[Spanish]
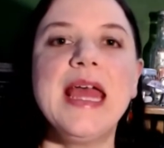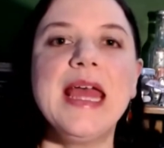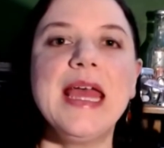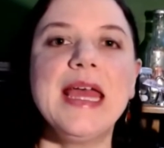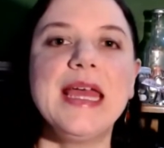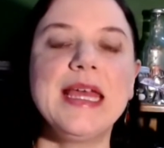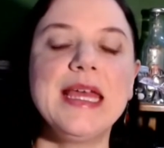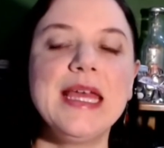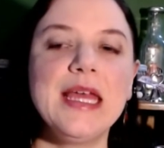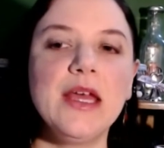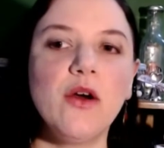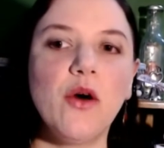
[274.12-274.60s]

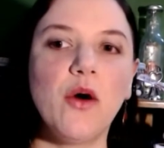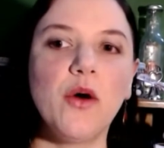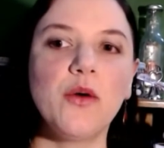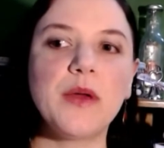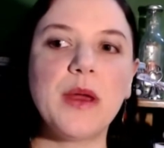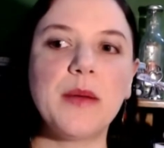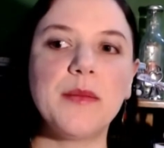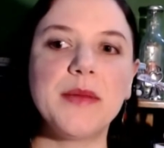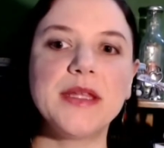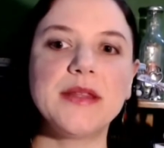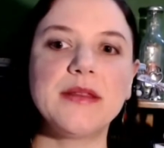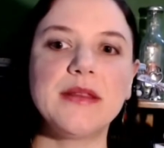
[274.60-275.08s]
Y
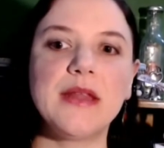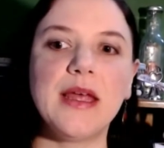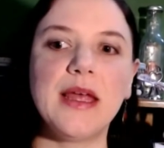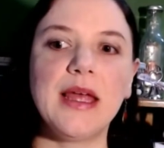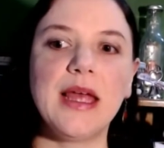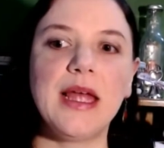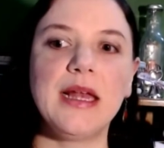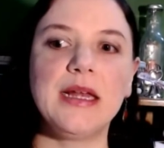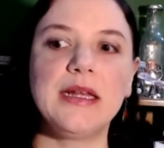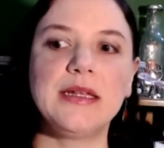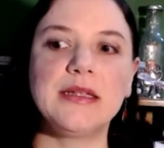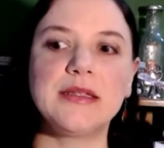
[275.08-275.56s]

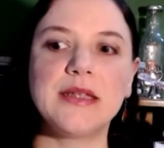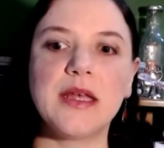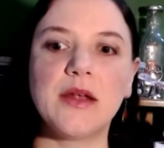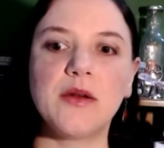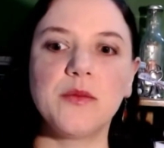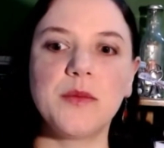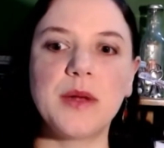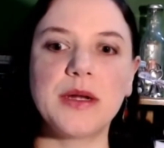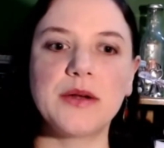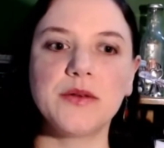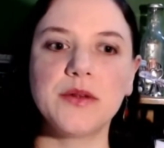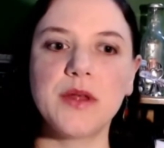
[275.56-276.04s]
obviamente el ser
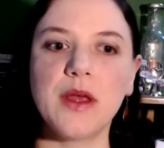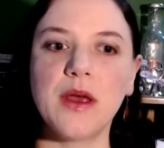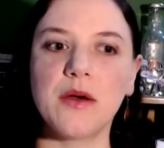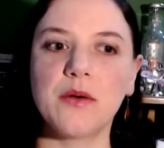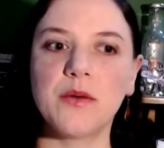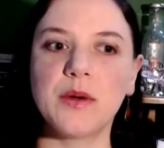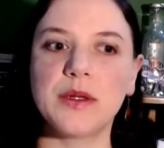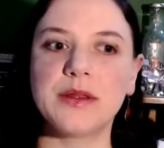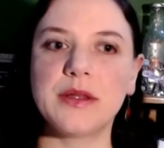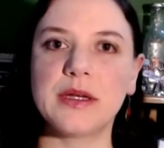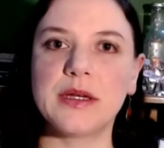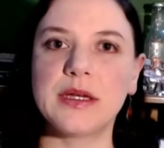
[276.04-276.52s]
humano se da
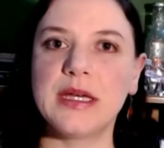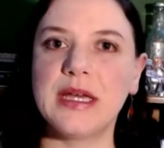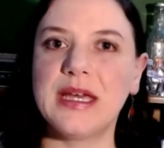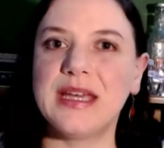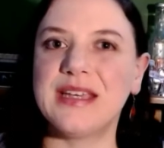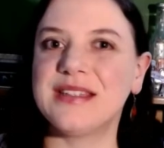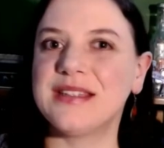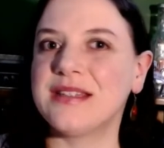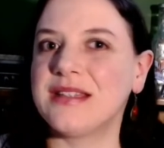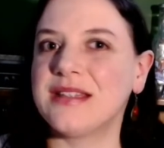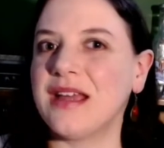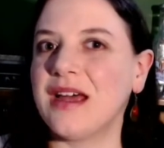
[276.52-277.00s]
cuenta
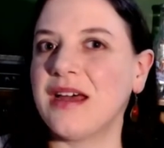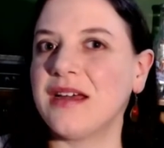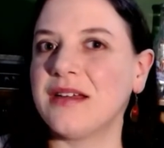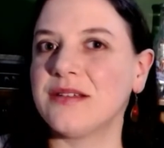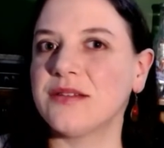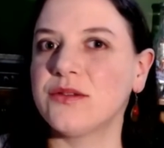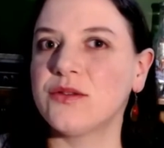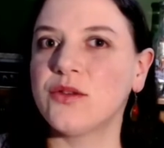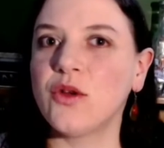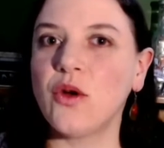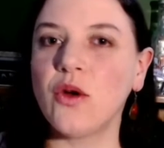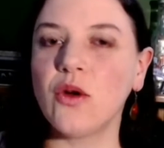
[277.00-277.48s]
que está
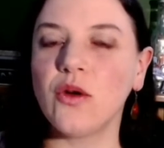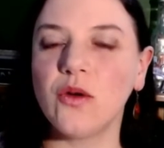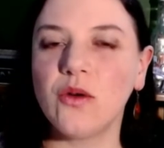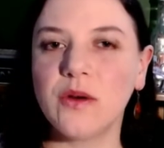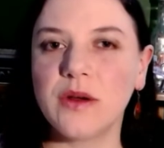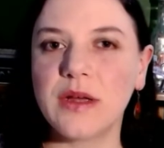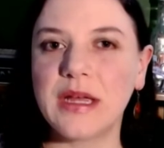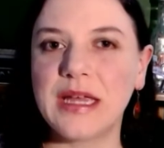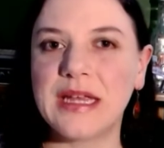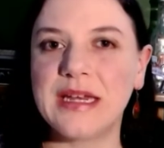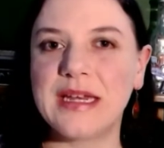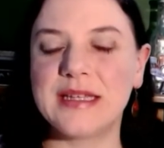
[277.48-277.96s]

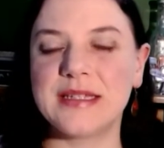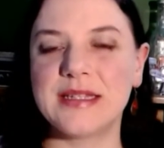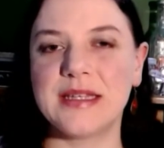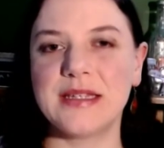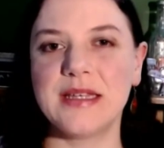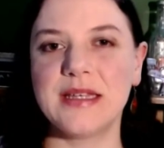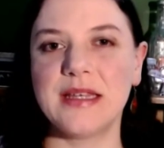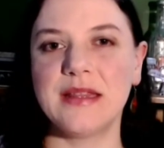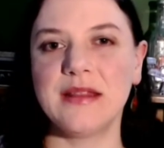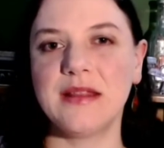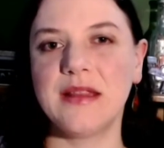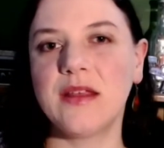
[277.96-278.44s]
solo en ese
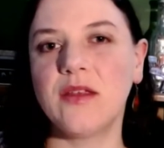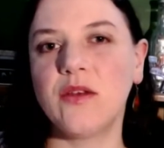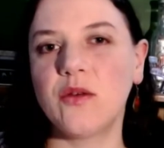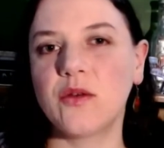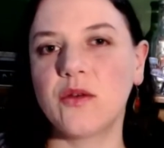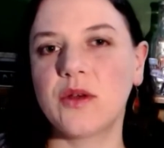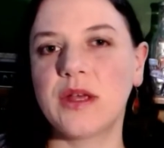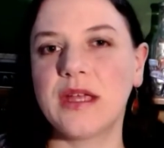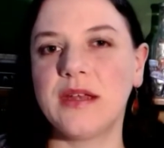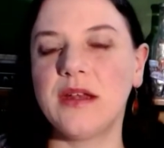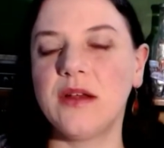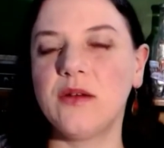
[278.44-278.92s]

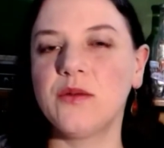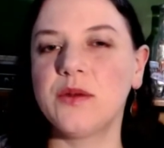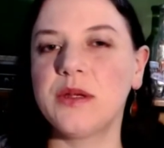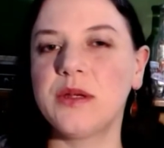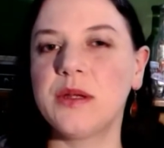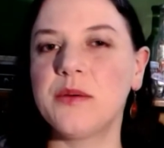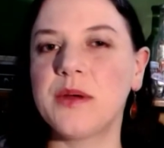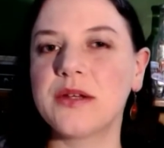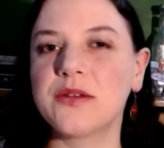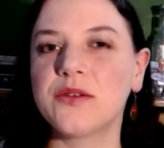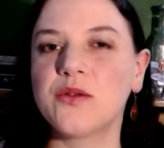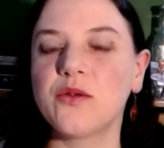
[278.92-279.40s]
sentido, que en el
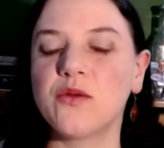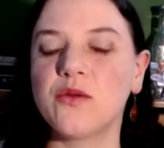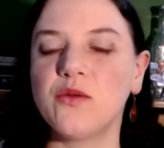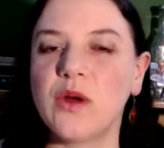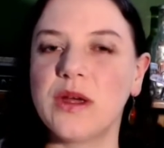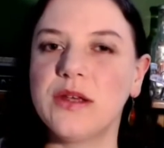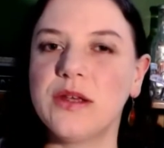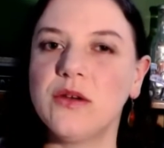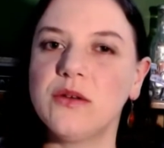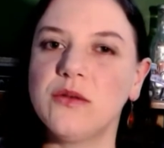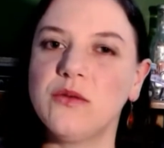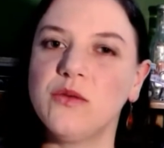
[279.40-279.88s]
universo no
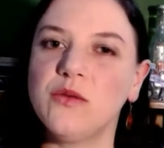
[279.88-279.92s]
hay,